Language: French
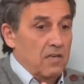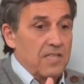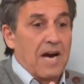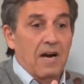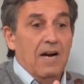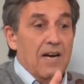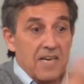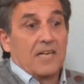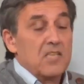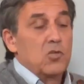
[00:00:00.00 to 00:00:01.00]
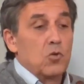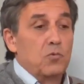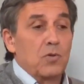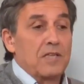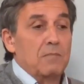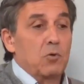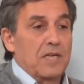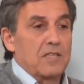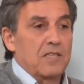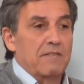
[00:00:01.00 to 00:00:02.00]
Il y a un risque pour la
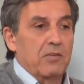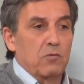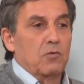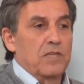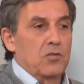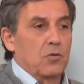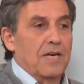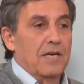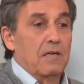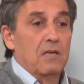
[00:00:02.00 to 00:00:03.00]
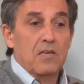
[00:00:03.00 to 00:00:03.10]
démocratie avec le Front National,